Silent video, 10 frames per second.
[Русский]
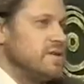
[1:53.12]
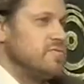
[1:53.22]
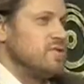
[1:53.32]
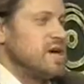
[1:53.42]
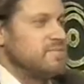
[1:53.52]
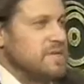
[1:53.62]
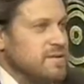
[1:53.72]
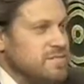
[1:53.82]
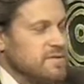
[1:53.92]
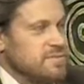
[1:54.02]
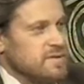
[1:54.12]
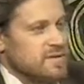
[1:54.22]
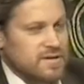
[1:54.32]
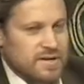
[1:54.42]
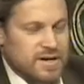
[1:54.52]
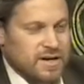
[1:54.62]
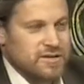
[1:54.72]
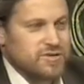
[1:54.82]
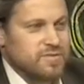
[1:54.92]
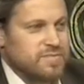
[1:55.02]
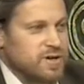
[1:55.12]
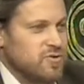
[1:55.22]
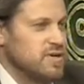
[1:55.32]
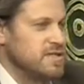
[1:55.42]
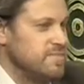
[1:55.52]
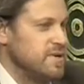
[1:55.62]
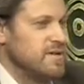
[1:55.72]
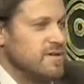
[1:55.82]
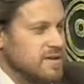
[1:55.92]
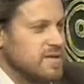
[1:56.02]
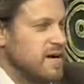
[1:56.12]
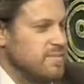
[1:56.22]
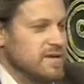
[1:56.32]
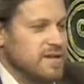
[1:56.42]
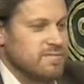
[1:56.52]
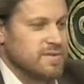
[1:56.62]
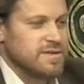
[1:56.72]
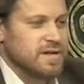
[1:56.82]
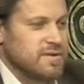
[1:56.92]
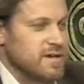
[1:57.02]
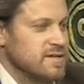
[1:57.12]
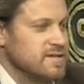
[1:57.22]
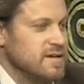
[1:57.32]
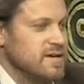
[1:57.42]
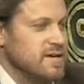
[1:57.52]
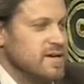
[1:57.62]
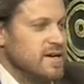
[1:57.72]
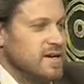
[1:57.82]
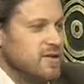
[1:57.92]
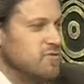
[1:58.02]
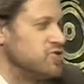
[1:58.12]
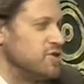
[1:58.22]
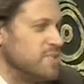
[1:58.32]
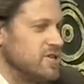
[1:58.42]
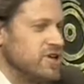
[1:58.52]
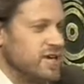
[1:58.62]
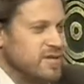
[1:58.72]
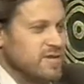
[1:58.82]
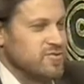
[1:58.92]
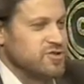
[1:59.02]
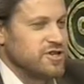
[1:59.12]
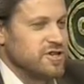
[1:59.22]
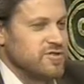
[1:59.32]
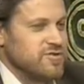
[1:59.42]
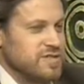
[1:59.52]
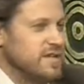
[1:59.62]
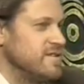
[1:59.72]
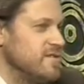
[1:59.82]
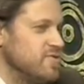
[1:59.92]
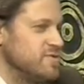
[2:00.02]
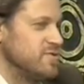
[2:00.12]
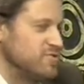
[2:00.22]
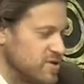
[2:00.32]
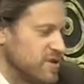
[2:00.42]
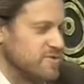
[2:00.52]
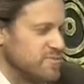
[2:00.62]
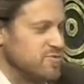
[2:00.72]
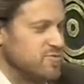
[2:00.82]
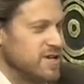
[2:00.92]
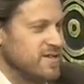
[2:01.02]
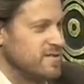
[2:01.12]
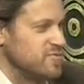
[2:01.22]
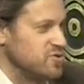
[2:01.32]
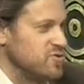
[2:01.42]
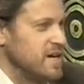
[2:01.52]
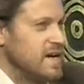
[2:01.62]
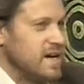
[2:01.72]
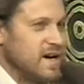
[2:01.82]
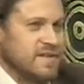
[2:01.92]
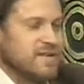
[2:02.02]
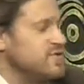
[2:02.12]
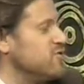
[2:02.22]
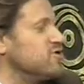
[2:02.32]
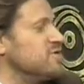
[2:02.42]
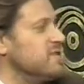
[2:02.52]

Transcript: как бы там ни было, и, конечно, приходится петь и там, и там, и сям, как ты сказала, лучшие площадки, лучшие дирижеры. Слава да. тебе, Господи, что так все получается, да. потому что артист должен иметь